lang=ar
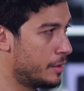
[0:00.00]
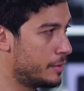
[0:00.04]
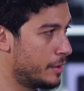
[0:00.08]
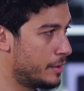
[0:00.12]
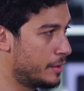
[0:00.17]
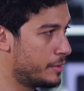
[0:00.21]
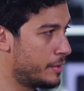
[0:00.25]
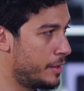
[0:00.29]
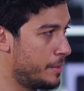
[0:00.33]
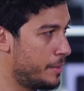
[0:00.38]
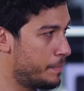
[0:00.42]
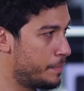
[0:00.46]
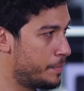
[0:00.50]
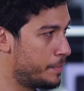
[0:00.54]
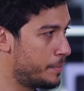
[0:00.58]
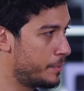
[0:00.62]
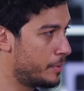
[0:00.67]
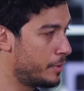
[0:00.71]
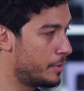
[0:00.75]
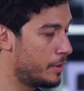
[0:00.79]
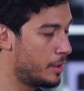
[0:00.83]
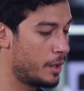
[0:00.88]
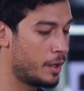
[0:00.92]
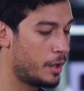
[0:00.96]
تدريب
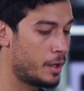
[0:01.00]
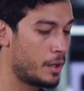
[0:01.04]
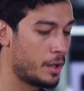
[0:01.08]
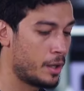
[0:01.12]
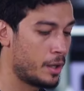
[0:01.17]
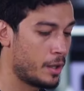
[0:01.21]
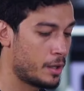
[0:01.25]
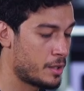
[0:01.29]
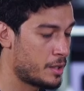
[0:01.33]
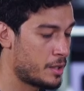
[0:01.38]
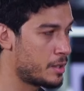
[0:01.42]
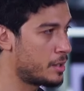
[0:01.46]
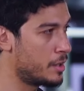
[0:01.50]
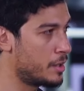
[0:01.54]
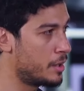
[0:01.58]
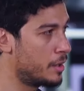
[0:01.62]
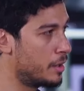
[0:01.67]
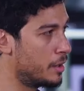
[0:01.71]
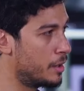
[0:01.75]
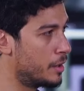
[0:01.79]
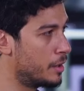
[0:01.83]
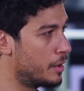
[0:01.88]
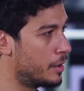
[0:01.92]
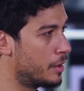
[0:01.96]
اخلص
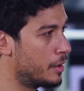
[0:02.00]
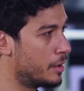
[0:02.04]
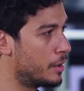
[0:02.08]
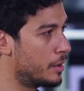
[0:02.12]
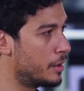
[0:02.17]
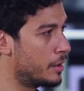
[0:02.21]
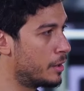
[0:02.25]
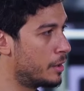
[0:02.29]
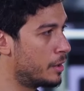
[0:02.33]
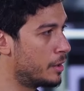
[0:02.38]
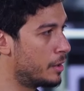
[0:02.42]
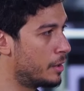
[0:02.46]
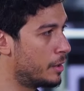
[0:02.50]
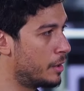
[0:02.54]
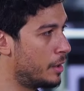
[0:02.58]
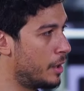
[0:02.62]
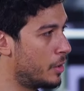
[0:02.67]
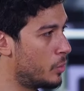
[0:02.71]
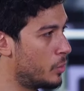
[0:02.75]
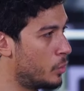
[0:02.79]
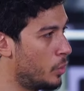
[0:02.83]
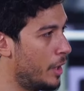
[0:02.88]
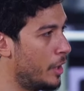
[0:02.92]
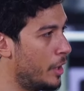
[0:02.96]
آه
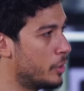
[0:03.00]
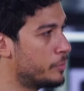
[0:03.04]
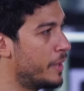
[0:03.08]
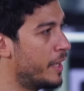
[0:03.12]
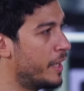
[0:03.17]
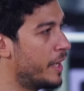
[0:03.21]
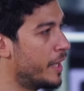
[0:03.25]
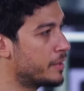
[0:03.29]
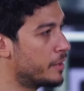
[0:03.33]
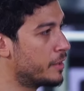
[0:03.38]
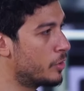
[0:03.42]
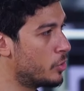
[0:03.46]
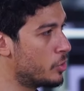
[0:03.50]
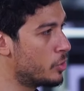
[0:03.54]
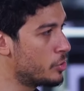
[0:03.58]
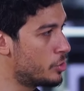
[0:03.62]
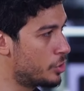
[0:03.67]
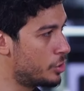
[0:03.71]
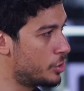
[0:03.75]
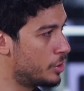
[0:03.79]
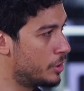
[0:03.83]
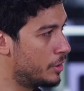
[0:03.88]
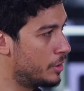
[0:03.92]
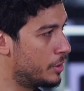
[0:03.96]
اروح اقعد مع الاكتنج
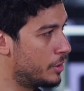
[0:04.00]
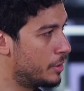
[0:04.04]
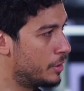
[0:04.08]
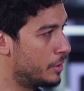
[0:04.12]
كوتش